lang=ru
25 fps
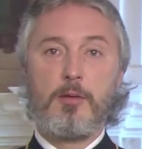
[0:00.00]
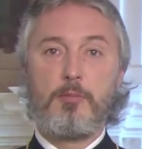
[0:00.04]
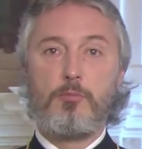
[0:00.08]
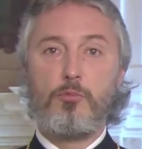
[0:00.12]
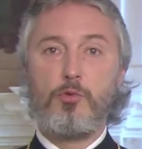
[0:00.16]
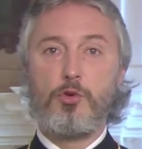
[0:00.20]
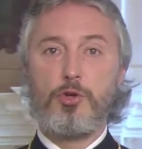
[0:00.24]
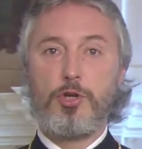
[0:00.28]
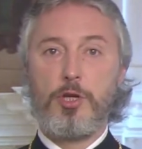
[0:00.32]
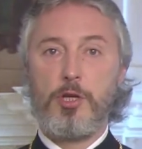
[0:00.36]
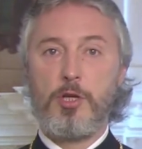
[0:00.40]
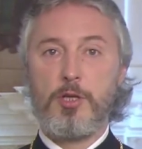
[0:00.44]

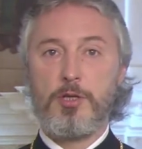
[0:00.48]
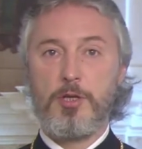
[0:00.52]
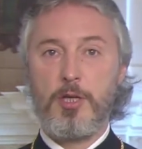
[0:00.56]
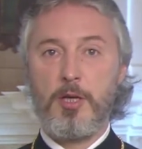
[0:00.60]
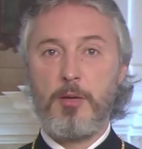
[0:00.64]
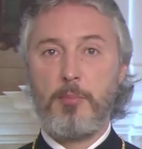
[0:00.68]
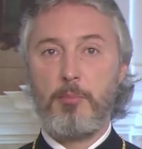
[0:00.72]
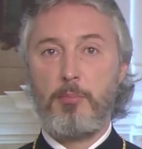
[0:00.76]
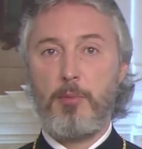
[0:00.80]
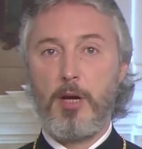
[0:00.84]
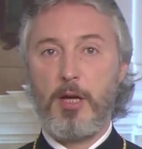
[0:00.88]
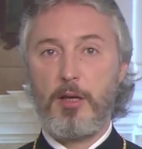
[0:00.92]

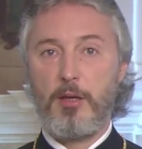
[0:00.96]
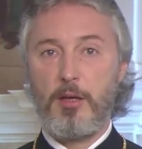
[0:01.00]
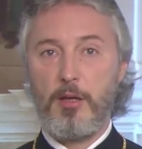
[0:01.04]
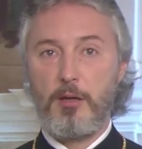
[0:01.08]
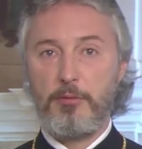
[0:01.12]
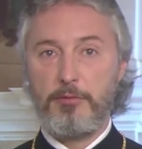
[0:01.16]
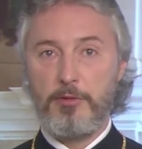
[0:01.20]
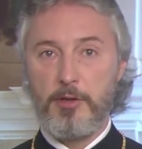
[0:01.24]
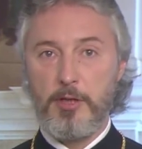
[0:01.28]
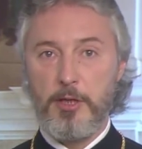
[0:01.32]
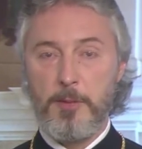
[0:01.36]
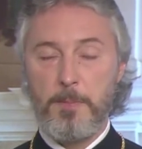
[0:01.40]
мученицы
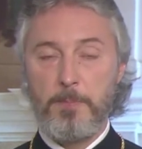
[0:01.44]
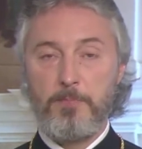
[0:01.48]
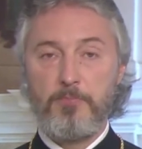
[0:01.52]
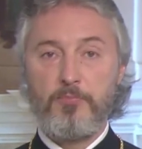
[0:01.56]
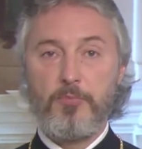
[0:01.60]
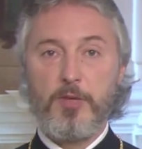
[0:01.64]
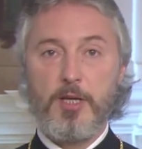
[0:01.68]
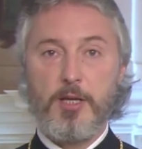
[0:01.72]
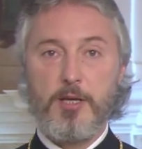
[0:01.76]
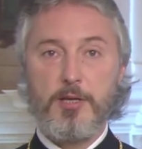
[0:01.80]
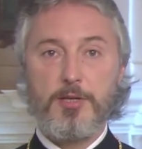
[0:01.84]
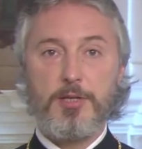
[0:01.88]
Манефы
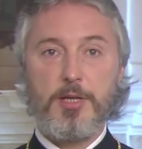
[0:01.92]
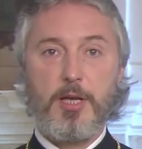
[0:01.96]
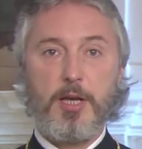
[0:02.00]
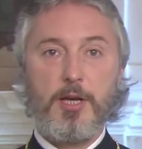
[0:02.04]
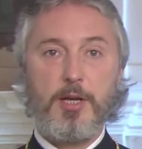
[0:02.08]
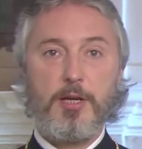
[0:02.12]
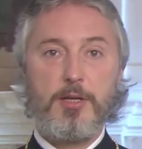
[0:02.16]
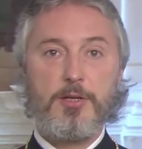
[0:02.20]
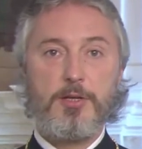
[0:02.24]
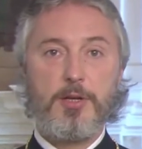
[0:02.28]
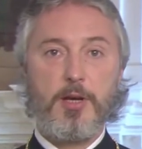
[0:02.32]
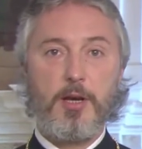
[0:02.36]

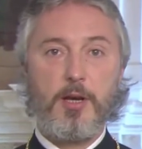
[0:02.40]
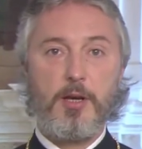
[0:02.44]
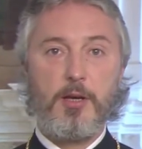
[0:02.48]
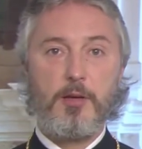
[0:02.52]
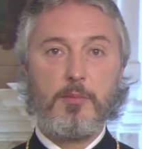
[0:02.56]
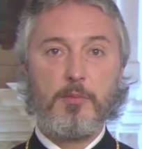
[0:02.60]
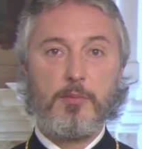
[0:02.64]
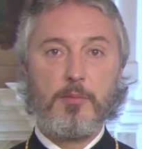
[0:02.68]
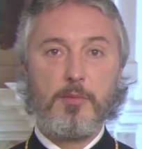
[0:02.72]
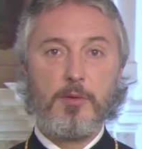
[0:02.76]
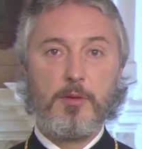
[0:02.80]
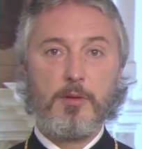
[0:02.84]

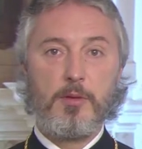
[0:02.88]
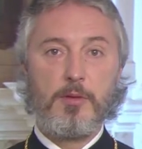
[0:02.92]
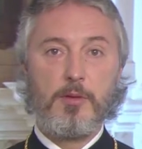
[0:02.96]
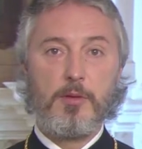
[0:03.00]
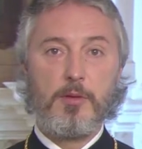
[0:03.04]
Кисарийской,